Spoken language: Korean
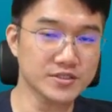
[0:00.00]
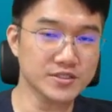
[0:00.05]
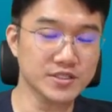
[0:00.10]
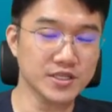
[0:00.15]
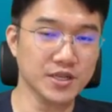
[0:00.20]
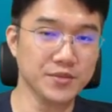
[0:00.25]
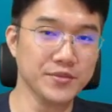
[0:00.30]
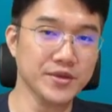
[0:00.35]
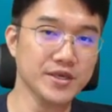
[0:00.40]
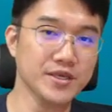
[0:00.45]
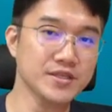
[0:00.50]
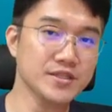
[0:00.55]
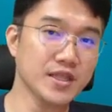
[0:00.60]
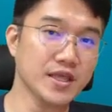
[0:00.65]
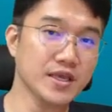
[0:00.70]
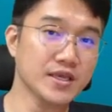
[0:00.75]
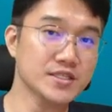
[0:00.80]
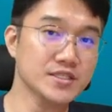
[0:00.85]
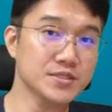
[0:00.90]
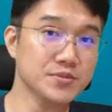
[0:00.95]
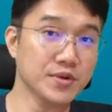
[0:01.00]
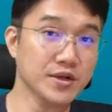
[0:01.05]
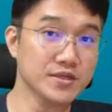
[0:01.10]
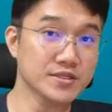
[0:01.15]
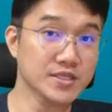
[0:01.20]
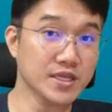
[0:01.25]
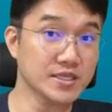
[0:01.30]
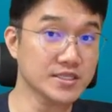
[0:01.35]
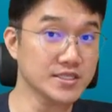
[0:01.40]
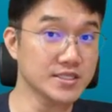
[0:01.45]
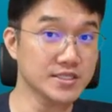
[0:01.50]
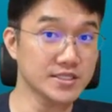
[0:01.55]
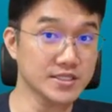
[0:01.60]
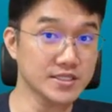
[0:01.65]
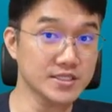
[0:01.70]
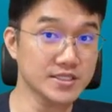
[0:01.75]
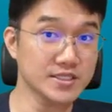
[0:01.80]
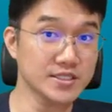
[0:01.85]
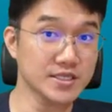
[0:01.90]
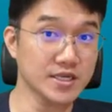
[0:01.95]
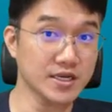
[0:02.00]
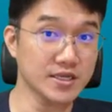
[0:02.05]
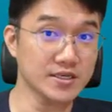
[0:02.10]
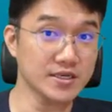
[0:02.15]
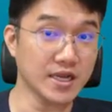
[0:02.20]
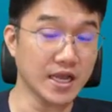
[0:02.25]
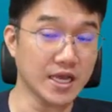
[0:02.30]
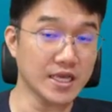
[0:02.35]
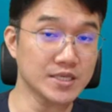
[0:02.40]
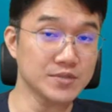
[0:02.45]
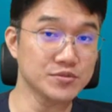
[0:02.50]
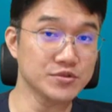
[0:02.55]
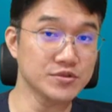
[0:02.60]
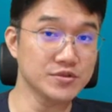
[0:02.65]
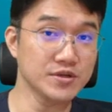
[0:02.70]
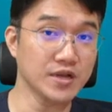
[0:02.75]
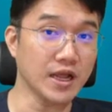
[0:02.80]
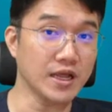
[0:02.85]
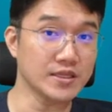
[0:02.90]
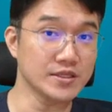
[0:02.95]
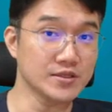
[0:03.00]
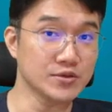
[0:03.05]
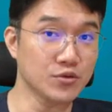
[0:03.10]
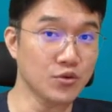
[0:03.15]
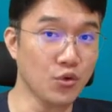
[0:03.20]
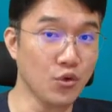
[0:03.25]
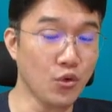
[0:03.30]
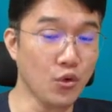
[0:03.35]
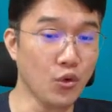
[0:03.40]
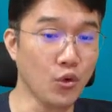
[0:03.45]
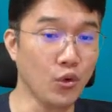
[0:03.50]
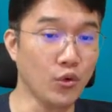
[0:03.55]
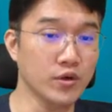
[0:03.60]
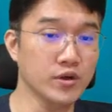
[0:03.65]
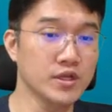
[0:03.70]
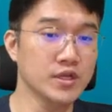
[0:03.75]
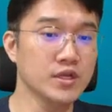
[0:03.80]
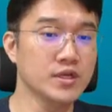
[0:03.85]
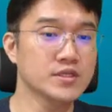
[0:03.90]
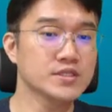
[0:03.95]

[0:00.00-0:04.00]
스트리밍이 되겠지만 사실 실시간 라이브는 아니고